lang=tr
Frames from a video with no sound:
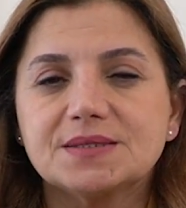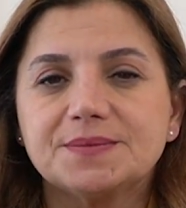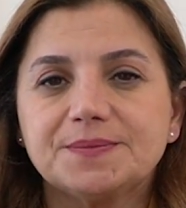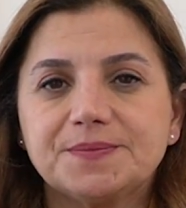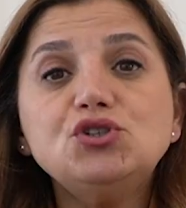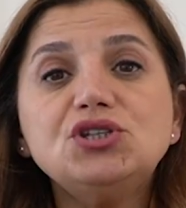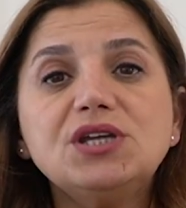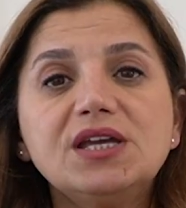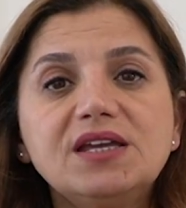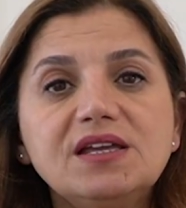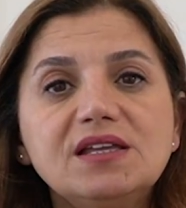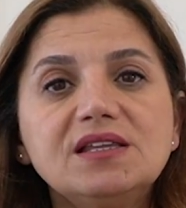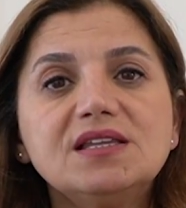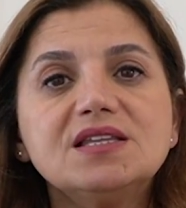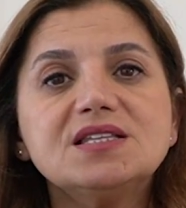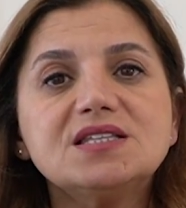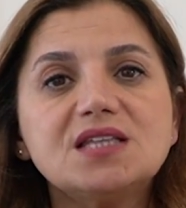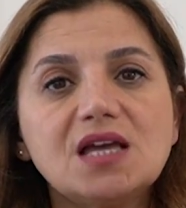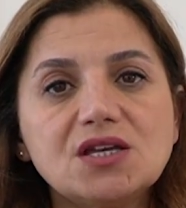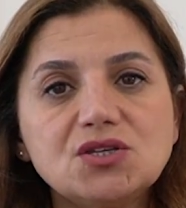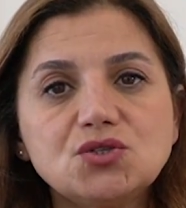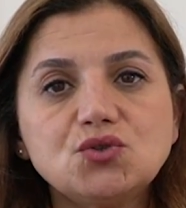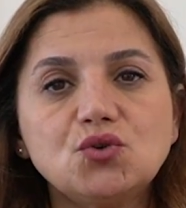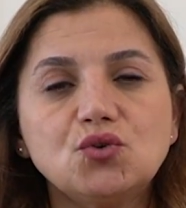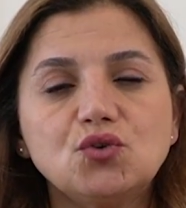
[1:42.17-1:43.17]
Bu şekilde
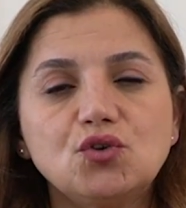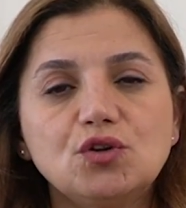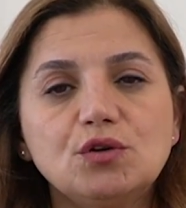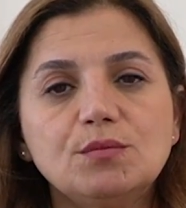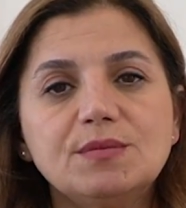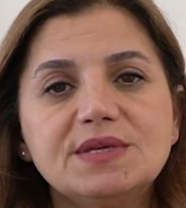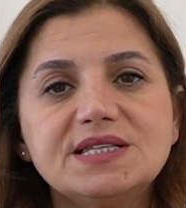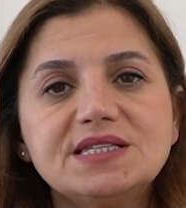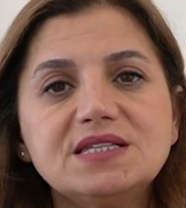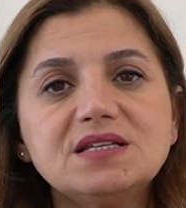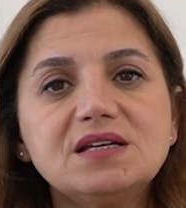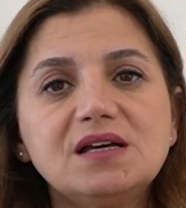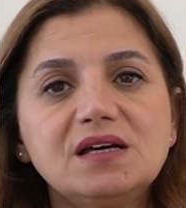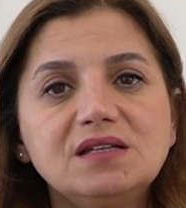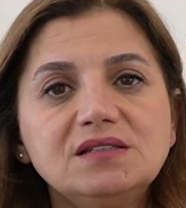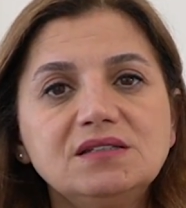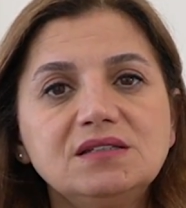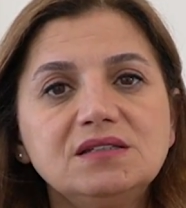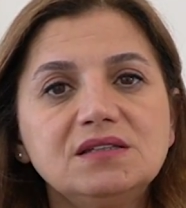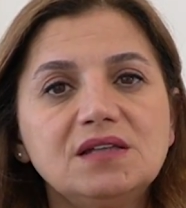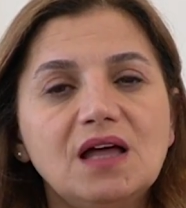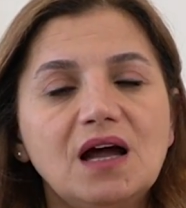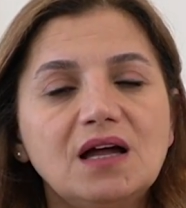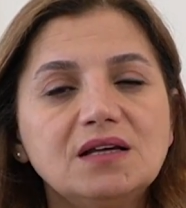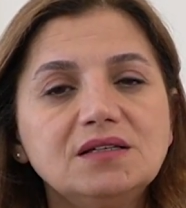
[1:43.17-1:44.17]
saç dökülmesi
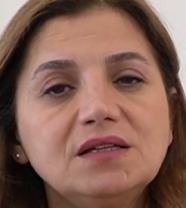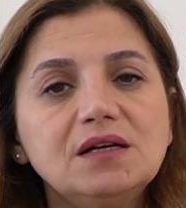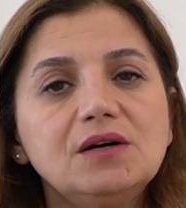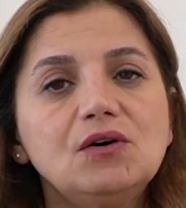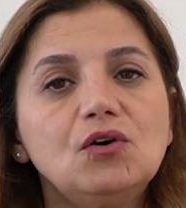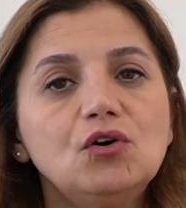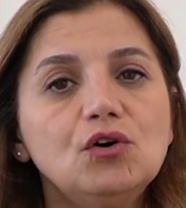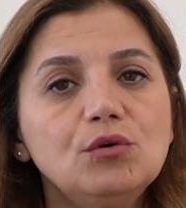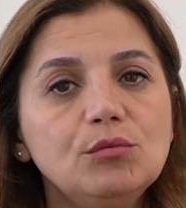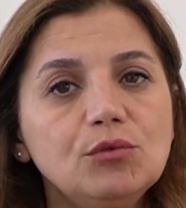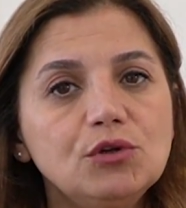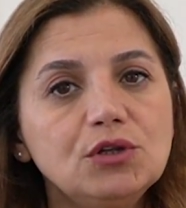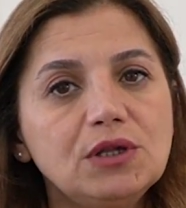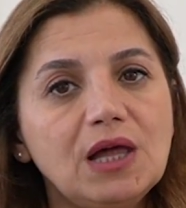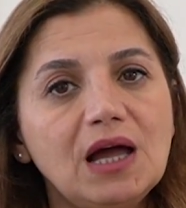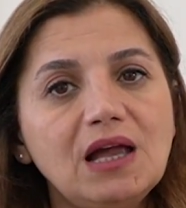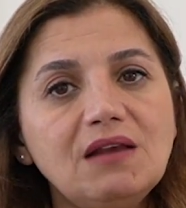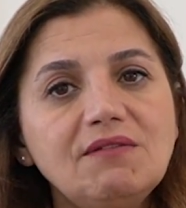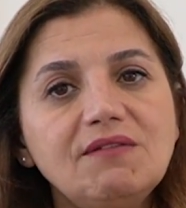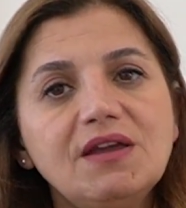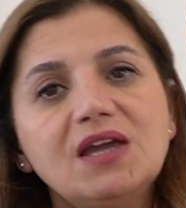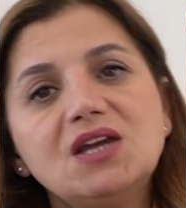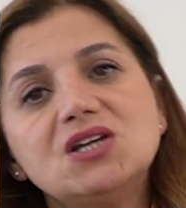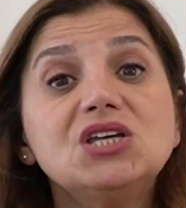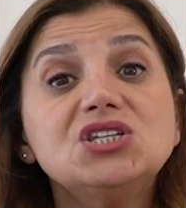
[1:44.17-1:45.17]
kadınlarda hormonal
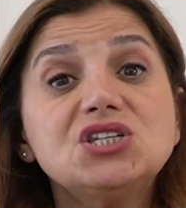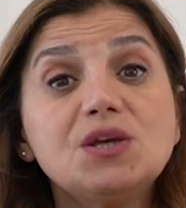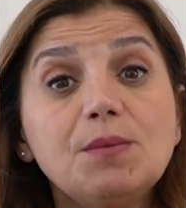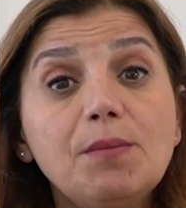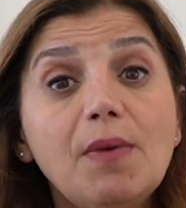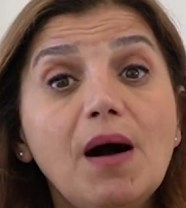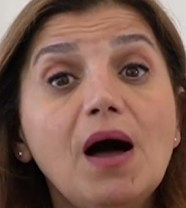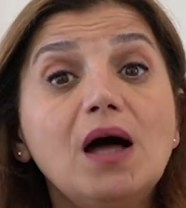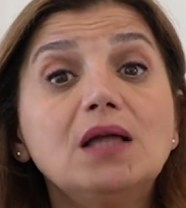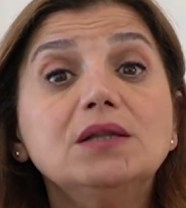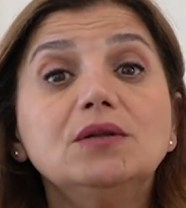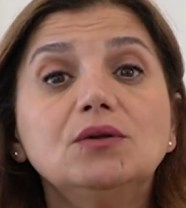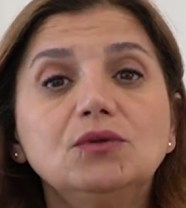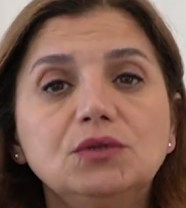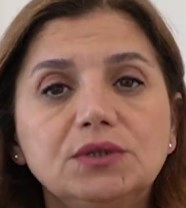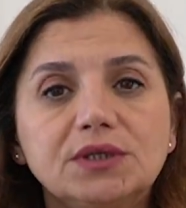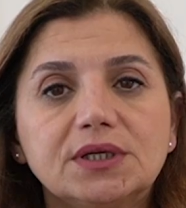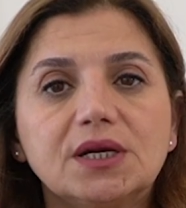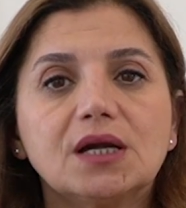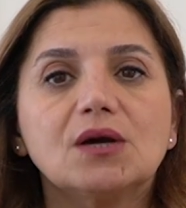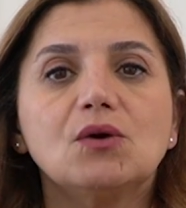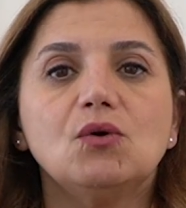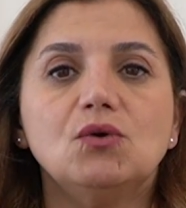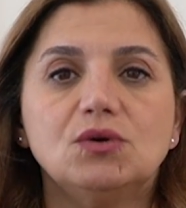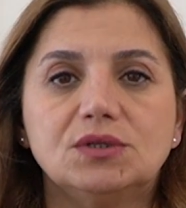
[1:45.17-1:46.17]
ve yaşa bağlı
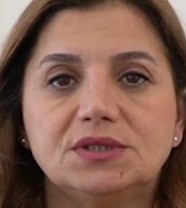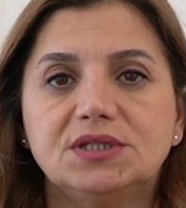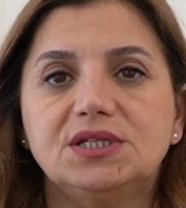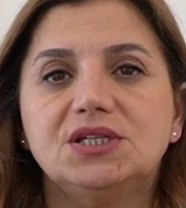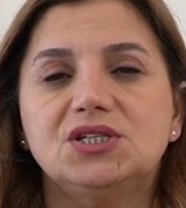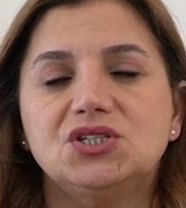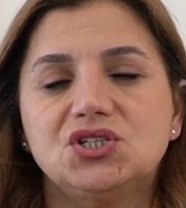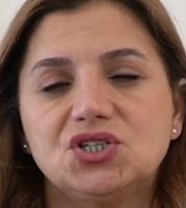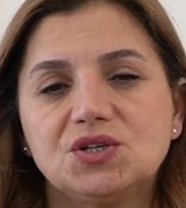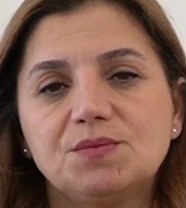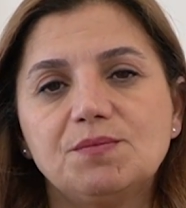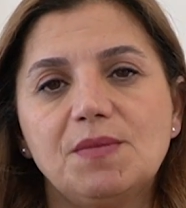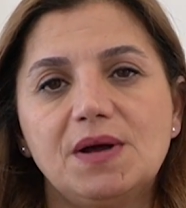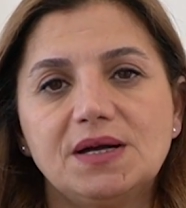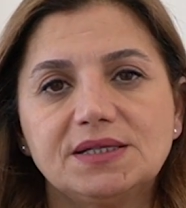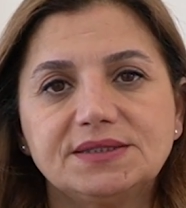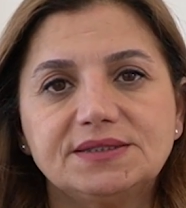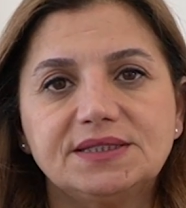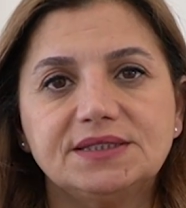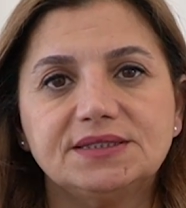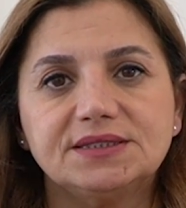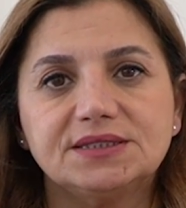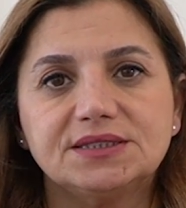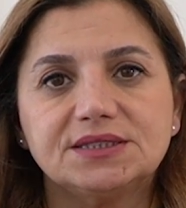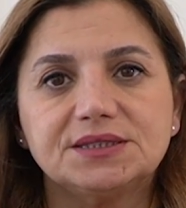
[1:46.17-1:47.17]
olarak ortaya
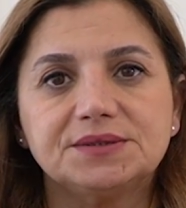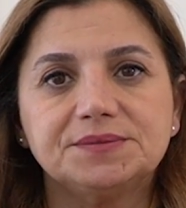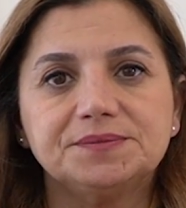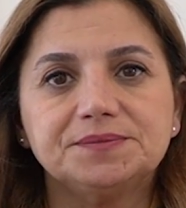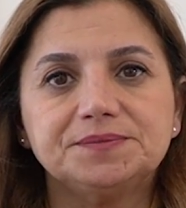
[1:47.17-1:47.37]
çıkmaktadır.